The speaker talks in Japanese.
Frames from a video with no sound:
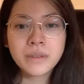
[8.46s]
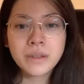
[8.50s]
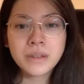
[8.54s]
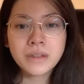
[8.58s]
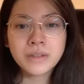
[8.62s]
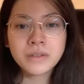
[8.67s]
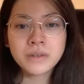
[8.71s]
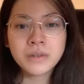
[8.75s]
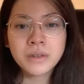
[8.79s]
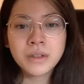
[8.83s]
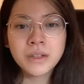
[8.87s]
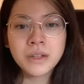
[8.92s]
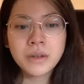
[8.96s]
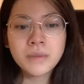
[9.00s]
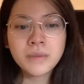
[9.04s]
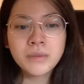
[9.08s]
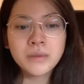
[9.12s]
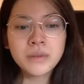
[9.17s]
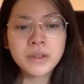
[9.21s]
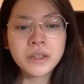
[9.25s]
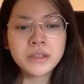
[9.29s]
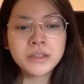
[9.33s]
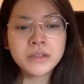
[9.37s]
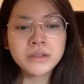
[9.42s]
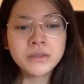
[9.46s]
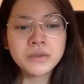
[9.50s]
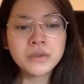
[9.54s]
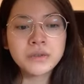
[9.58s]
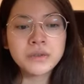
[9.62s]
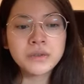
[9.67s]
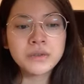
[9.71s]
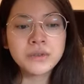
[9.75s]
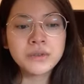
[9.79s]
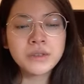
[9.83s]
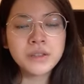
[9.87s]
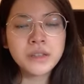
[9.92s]
それがもう活動
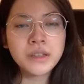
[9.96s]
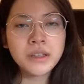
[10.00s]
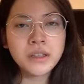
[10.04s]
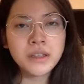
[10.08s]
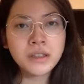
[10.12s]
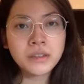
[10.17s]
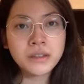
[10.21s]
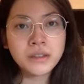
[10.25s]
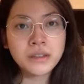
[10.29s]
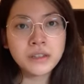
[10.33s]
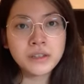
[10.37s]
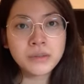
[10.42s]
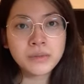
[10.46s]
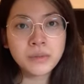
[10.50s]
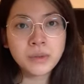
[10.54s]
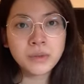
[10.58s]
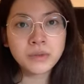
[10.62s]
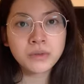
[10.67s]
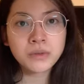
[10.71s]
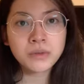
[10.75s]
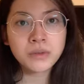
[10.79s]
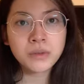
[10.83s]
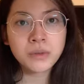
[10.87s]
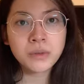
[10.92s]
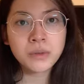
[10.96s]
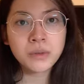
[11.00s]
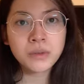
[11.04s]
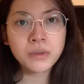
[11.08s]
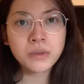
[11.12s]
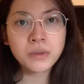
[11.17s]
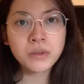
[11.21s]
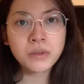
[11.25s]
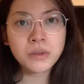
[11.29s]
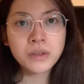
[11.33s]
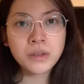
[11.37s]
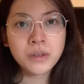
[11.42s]
休止になってしまうと
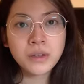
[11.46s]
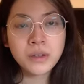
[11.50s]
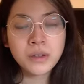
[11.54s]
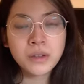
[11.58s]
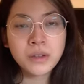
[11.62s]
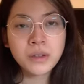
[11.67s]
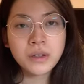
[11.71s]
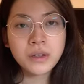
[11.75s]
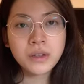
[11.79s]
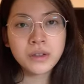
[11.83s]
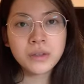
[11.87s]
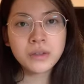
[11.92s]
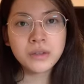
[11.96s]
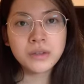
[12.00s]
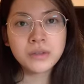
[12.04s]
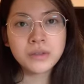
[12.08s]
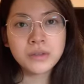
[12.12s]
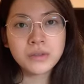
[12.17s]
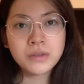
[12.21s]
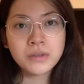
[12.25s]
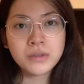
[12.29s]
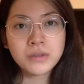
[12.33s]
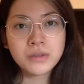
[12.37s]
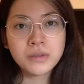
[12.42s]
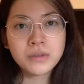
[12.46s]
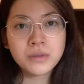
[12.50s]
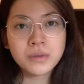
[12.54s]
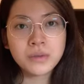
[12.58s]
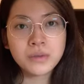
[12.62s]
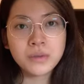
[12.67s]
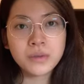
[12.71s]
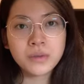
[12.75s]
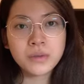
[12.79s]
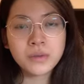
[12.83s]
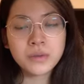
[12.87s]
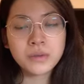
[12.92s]
そ
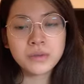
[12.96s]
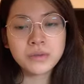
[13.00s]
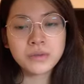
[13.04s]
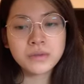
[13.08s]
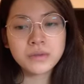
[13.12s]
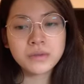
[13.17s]
の